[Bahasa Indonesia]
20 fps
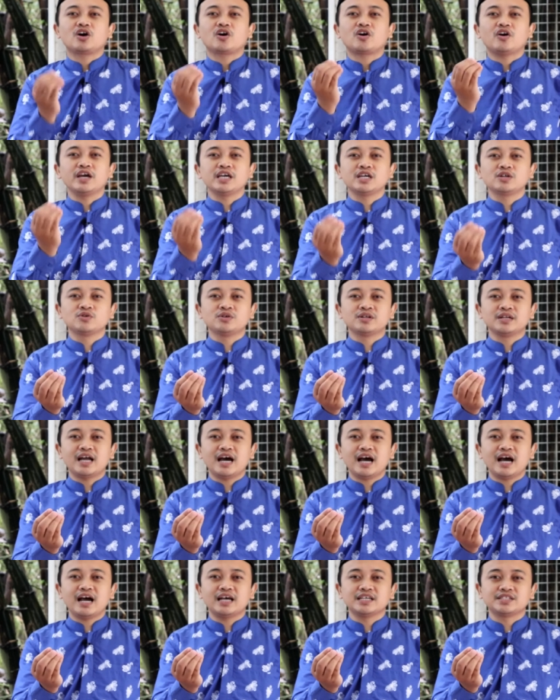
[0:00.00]
Khairun
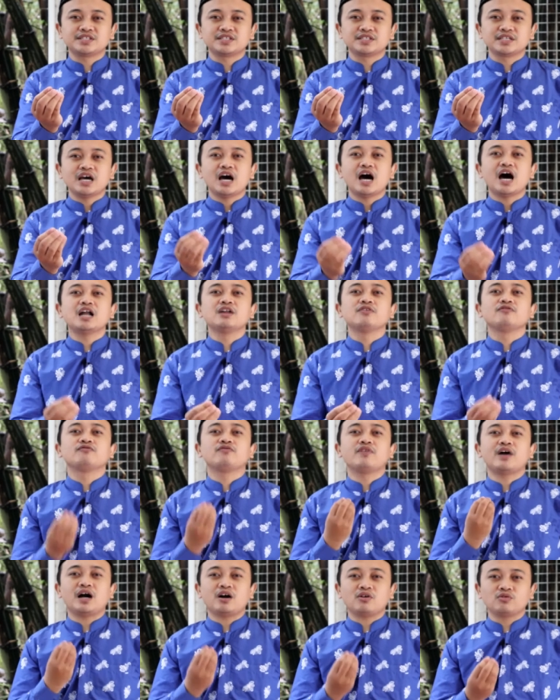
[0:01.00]
nas
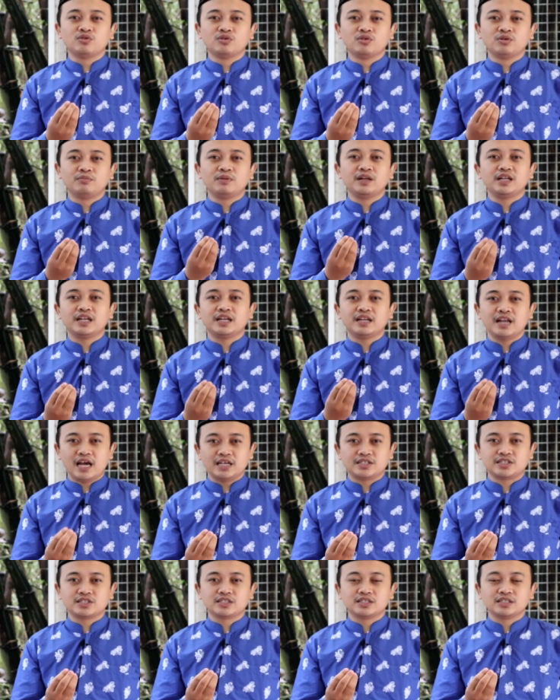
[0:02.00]
anfa'uhum
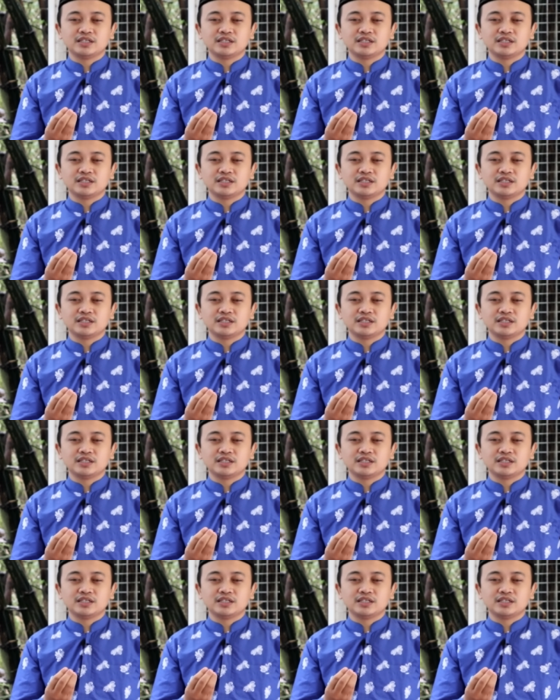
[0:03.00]
linnas.